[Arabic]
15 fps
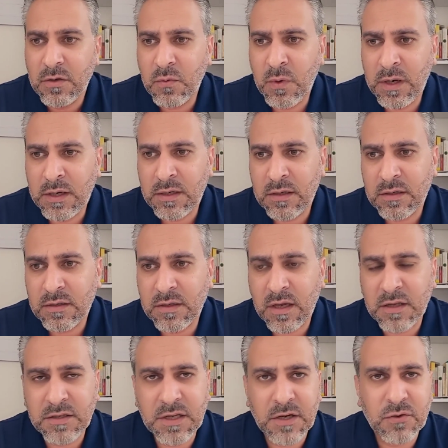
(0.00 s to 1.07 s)

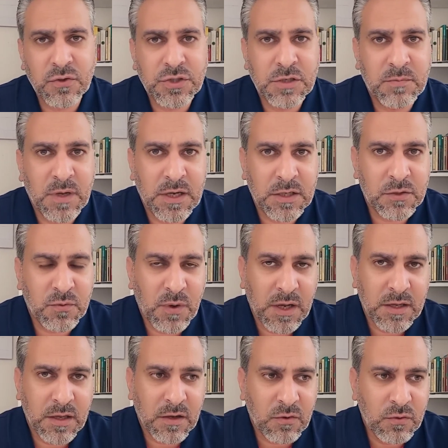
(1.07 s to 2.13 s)
وقد يخرج البعض
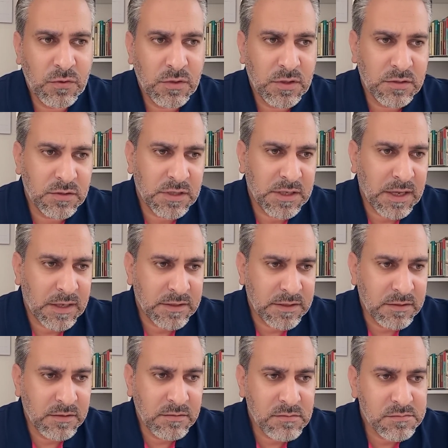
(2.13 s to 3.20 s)
ويقول انت
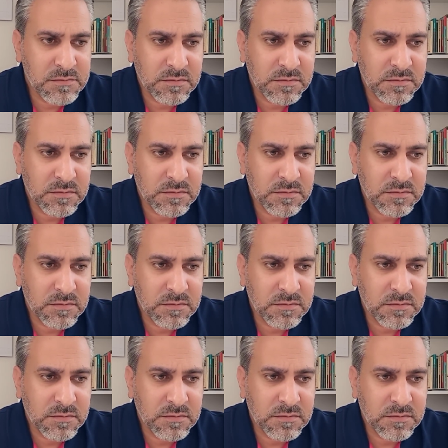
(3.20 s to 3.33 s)
يعني